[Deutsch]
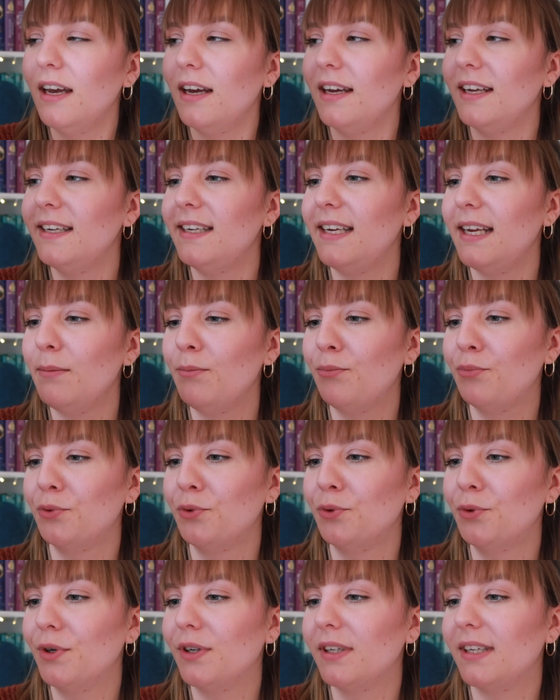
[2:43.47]
In dem
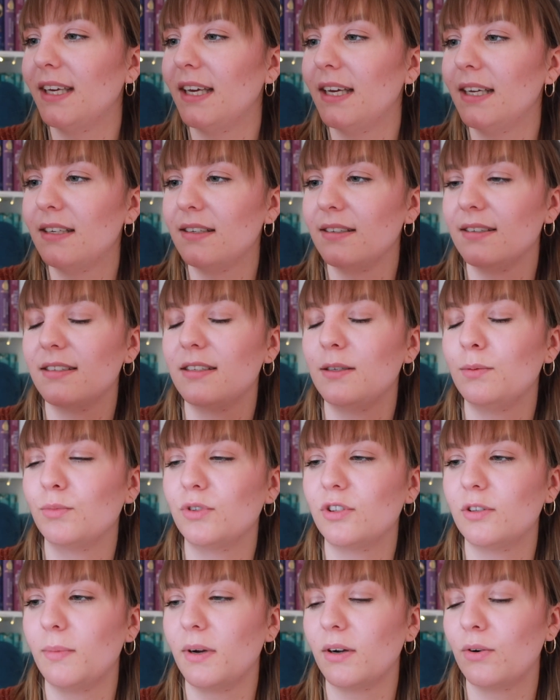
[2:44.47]
Buch geht es, ich
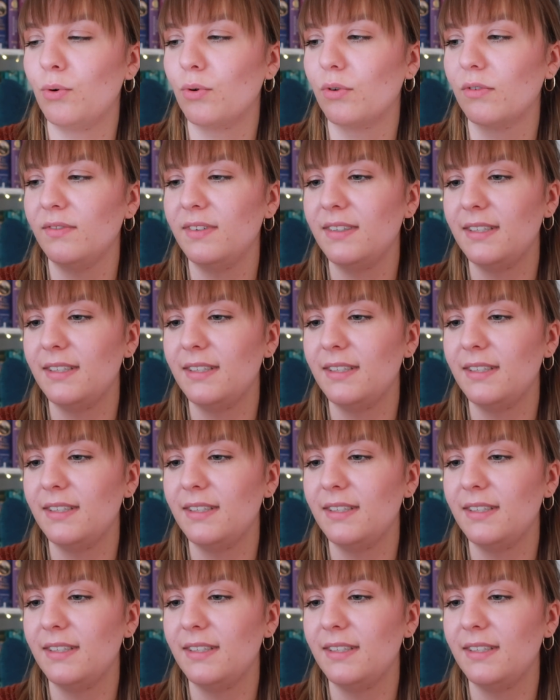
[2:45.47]
muss nochmal gucken,